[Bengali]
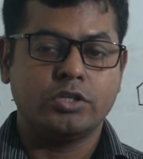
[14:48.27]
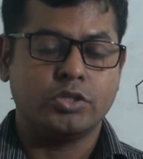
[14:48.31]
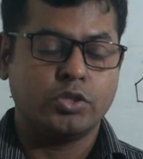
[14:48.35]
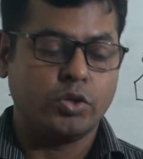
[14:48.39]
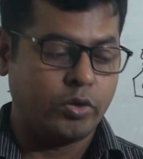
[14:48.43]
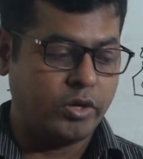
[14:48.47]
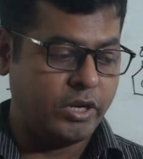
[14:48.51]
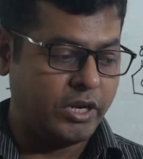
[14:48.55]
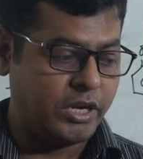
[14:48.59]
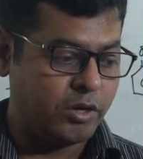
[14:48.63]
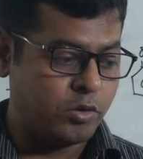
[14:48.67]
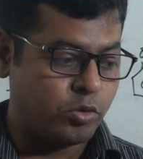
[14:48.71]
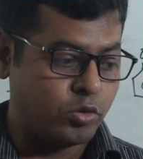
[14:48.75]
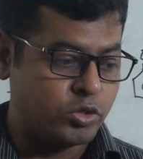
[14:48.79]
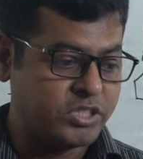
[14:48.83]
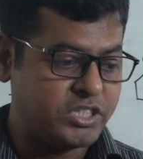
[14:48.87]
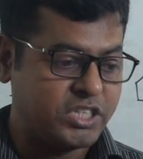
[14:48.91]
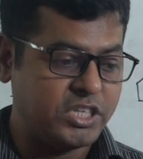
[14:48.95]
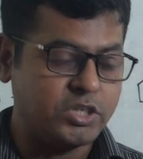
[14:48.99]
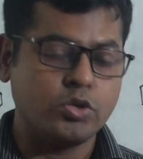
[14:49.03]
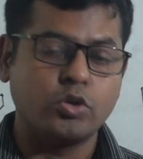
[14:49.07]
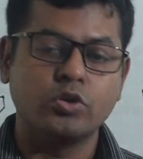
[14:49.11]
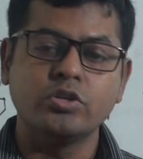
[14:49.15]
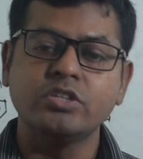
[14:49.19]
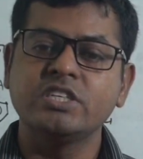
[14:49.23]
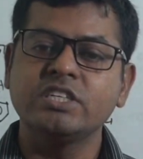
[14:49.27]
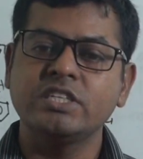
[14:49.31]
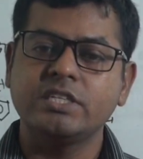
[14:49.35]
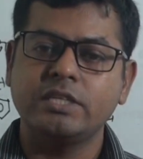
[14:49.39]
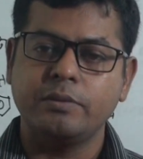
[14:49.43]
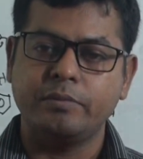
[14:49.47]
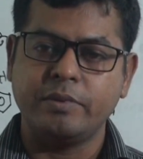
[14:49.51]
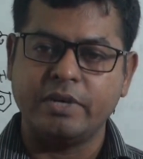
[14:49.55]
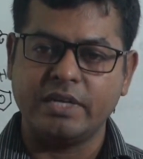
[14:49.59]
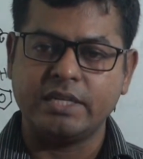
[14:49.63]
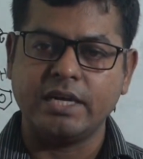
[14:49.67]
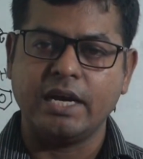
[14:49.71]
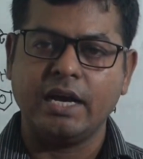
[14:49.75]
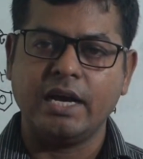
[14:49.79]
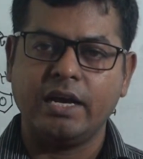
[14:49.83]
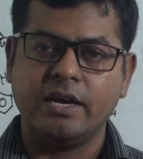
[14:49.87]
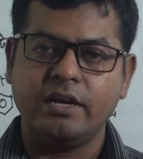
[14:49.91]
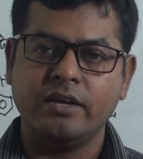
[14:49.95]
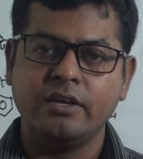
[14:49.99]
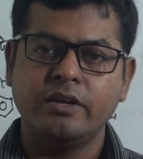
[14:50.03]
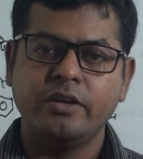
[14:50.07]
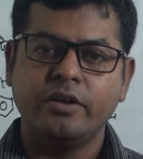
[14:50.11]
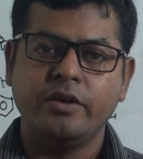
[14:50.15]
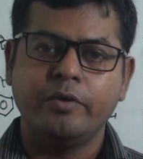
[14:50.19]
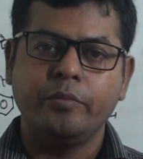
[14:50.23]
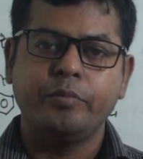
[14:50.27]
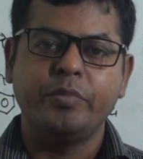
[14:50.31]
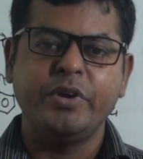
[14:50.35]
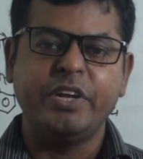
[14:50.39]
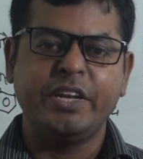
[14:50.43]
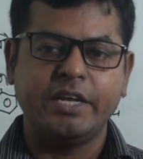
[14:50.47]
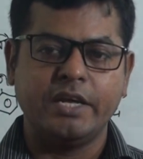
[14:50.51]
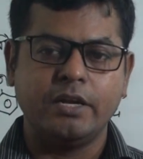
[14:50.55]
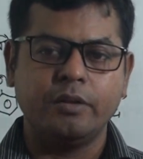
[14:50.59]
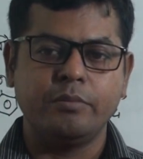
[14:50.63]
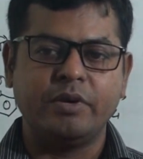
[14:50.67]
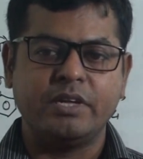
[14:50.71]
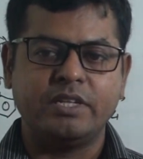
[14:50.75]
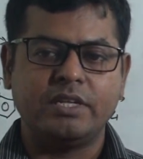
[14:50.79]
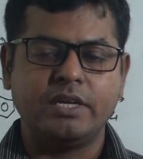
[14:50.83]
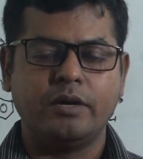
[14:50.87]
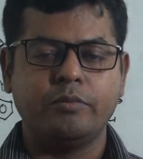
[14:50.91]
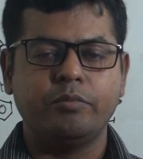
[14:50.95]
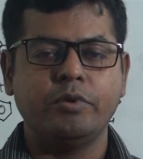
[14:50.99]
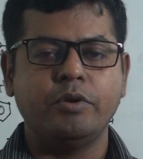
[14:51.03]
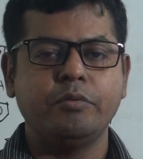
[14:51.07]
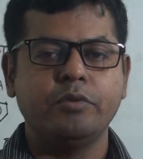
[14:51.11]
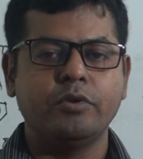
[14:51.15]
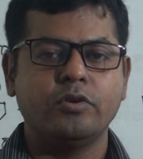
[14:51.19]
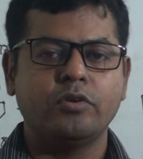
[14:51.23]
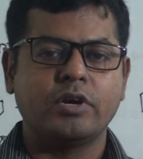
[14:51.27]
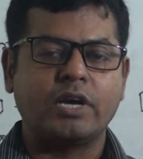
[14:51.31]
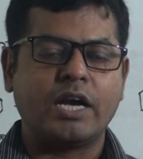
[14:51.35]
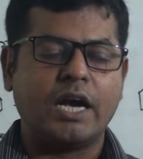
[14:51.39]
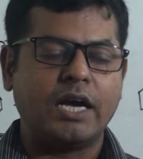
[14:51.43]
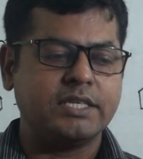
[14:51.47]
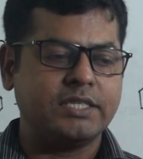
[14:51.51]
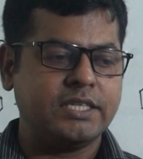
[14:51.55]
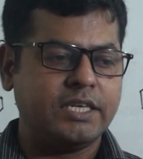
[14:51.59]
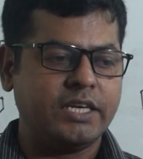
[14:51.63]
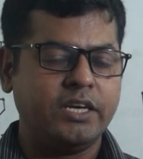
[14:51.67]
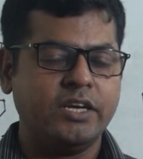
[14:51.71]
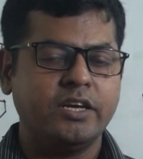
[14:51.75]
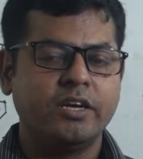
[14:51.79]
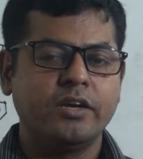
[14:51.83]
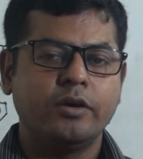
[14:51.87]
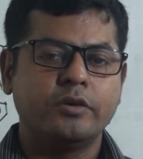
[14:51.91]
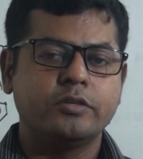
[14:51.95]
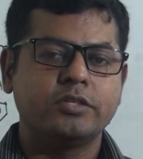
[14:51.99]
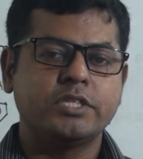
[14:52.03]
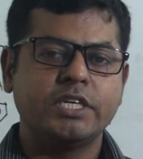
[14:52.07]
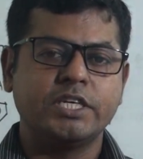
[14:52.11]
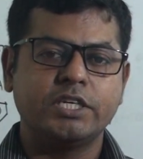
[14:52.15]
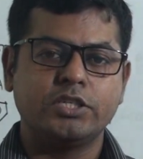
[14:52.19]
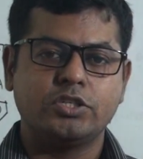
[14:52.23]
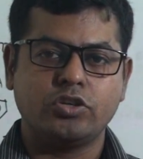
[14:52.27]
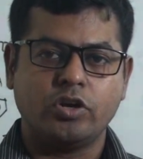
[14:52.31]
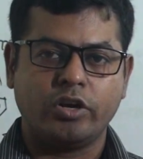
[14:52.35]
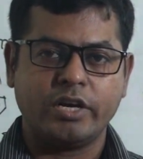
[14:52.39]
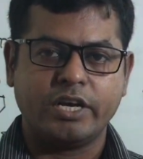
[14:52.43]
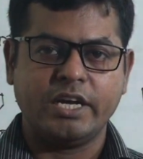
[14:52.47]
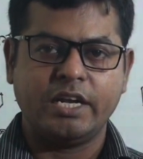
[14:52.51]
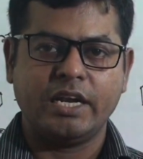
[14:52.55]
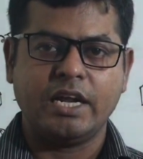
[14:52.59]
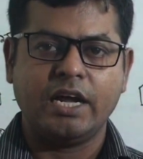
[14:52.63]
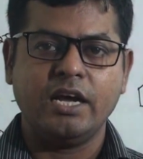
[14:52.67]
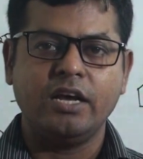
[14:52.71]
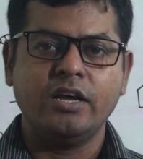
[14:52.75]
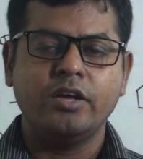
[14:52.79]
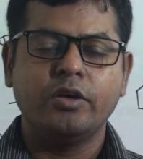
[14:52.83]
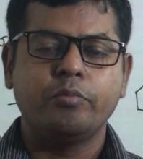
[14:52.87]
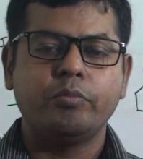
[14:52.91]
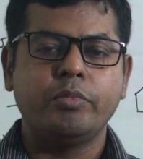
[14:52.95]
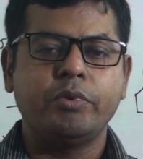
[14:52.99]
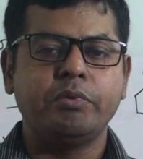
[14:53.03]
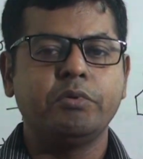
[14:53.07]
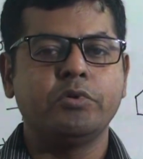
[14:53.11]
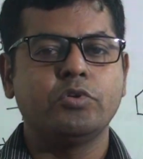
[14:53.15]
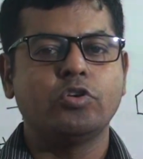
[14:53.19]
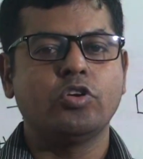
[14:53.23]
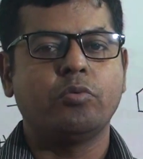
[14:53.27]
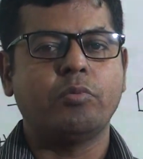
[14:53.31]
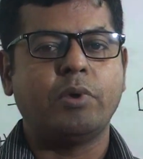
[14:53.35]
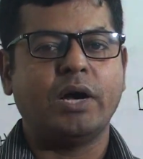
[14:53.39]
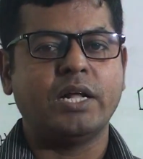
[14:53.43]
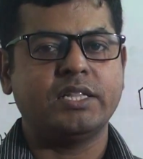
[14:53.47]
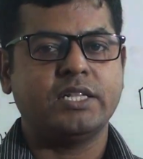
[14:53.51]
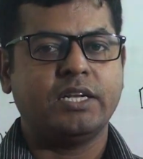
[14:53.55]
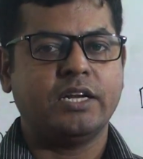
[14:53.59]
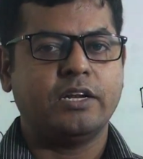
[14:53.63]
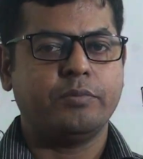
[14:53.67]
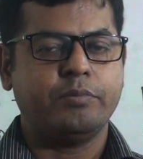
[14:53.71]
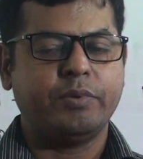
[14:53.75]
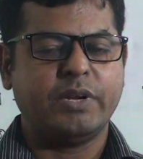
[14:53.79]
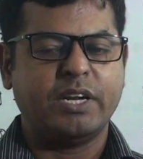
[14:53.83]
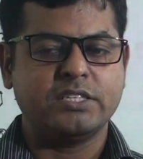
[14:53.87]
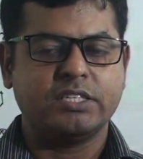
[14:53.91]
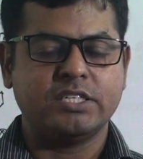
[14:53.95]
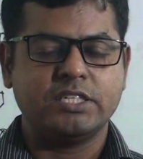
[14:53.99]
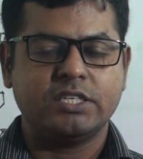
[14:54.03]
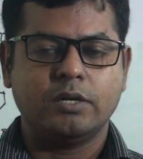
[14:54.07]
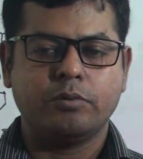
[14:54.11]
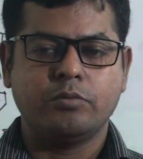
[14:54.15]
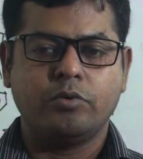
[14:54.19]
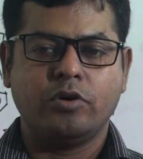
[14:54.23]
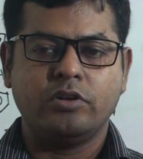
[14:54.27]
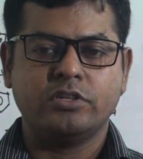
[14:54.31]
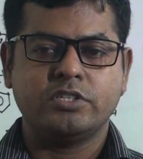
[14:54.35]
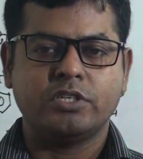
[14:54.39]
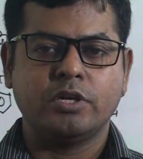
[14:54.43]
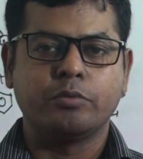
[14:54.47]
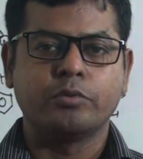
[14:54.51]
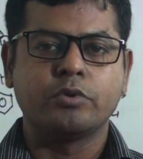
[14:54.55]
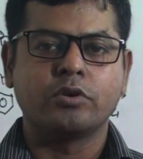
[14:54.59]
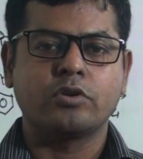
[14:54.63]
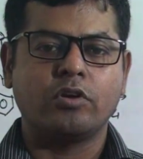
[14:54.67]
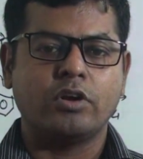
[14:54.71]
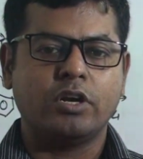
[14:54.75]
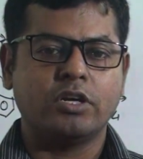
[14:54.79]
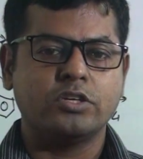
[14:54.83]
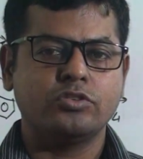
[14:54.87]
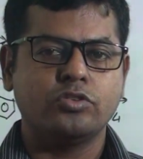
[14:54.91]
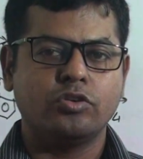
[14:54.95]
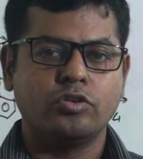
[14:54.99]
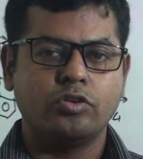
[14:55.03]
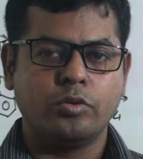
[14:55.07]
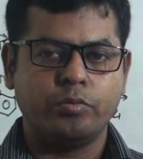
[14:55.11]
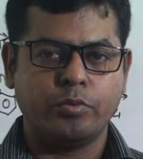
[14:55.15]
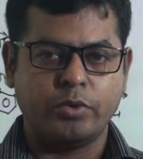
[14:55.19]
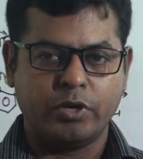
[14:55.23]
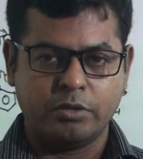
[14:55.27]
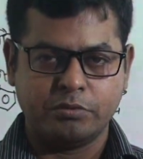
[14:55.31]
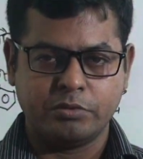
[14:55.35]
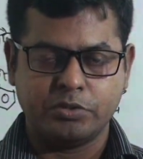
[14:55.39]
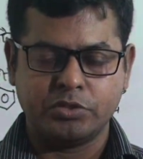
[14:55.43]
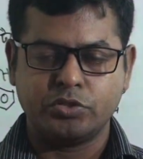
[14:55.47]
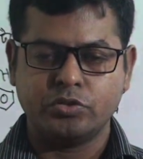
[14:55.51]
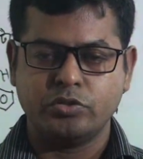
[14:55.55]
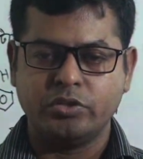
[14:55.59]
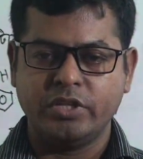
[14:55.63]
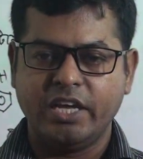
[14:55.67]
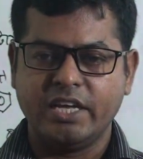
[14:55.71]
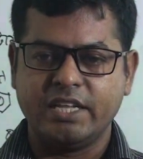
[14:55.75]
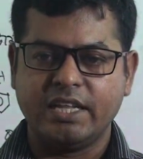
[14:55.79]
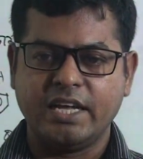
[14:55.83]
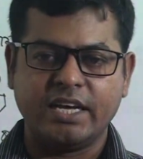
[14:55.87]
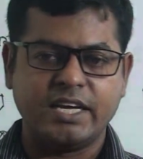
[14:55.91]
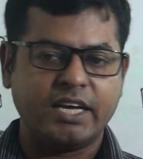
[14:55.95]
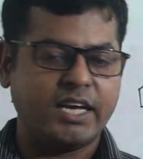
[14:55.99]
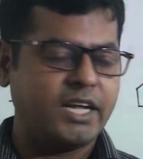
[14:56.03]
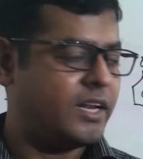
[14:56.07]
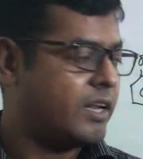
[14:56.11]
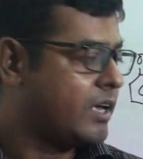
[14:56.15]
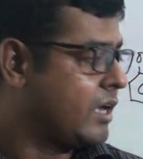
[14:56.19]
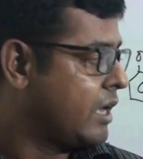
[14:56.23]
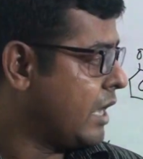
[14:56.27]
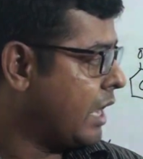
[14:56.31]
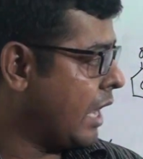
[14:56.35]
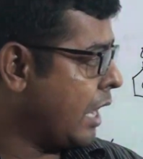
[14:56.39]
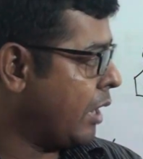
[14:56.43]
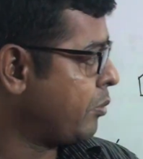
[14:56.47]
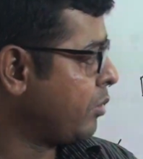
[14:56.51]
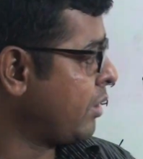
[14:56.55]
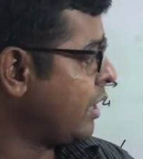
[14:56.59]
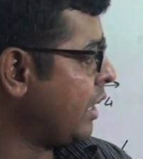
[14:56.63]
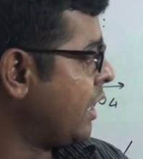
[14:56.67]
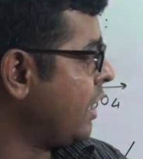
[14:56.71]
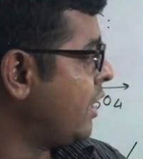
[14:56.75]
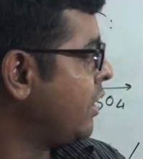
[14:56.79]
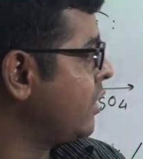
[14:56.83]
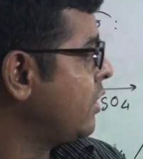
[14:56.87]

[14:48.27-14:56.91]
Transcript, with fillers: শরীরের অস্থিসন্ধিতে ব্যথা পিঠের ব্যথা বিভিন্ন কাজে চিকিৎসকেরা বিভিন্ন মাত্রার প্যারাসিটামল সেবন করার জন্য পরামর্শ দিয়ে থাকেন আমরা